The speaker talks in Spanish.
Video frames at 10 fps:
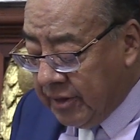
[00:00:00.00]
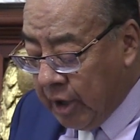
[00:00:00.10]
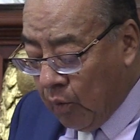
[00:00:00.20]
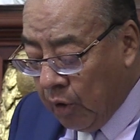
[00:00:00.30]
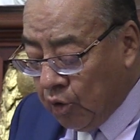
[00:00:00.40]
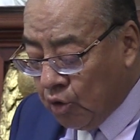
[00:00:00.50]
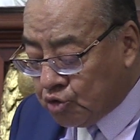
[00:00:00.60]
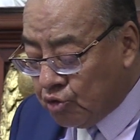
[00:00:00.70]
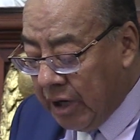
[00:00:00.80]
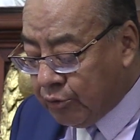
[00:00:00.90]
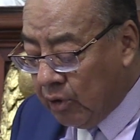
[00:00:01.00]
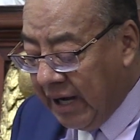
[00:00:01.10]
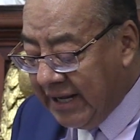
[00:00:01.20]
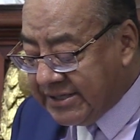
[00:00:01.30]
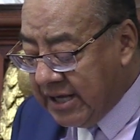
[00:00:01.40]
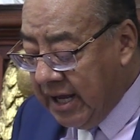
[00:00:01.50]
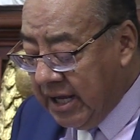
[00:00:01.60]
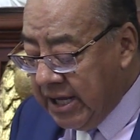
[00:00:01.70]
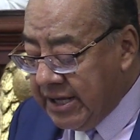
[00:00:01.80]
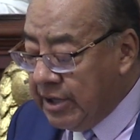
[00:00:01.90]
de acuerdo con su naturaleza
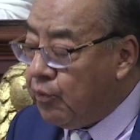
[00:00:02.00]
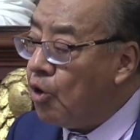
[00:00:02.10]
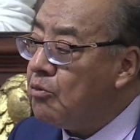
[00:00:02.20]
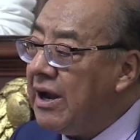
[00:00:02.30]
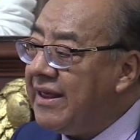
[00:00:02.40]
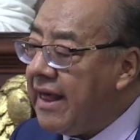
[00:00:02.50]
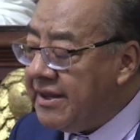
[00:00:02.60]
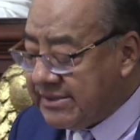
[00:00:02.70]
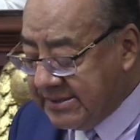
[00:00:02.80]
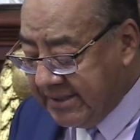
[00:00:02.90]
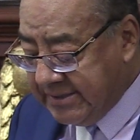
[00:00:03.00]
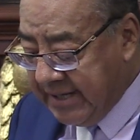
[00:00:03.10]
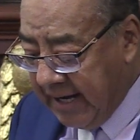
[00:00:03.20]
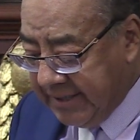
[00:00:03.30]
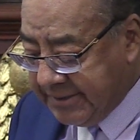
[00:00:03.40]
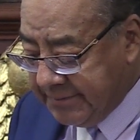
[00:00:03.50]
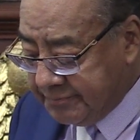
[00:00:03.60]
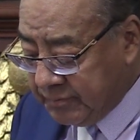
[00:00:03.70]
y formalidades esenciales.